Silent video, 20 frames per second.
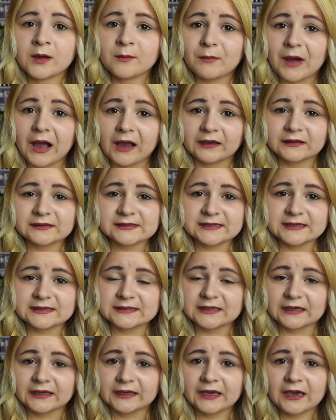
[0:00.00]
mag ihn sehr,
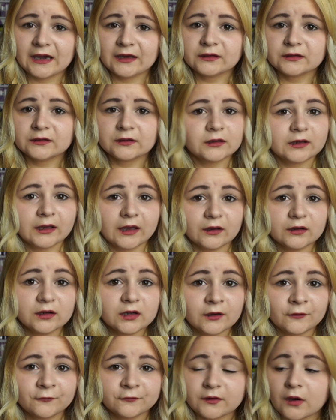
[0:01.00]
sehr gerne. Er
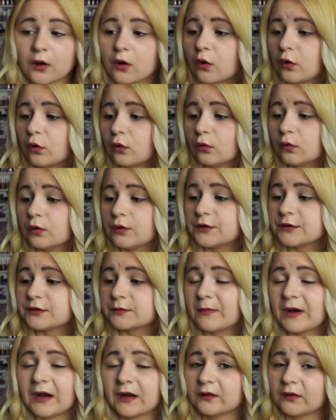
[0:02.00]
hilft auch und
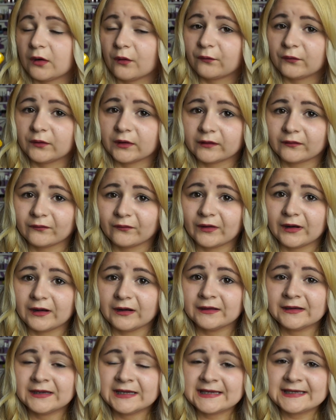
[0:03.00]
macht auf jeden
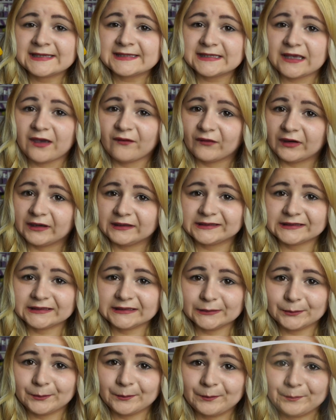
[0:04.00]
Fall sehr weiche
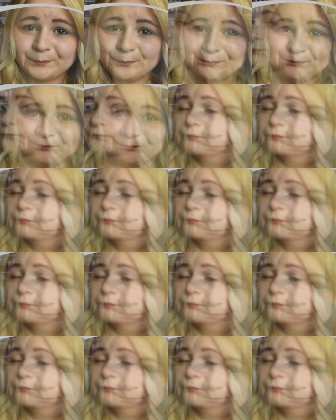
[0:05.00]
Lippen.